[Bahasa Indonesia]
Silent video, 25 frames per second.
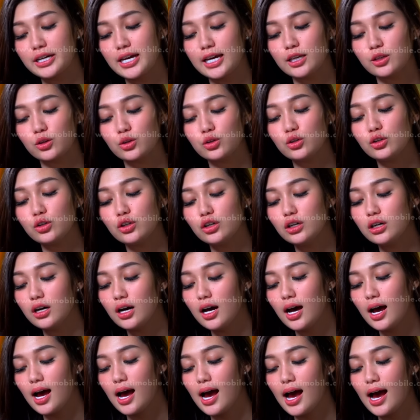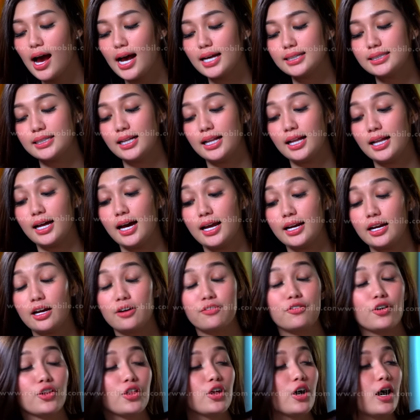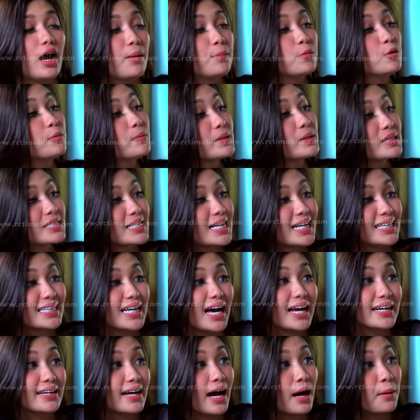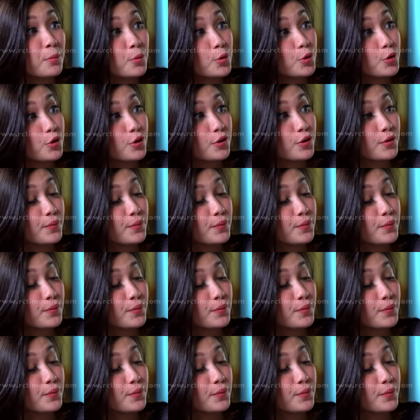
dia itu hasil karya foto kamu plus tanda tangan kamu.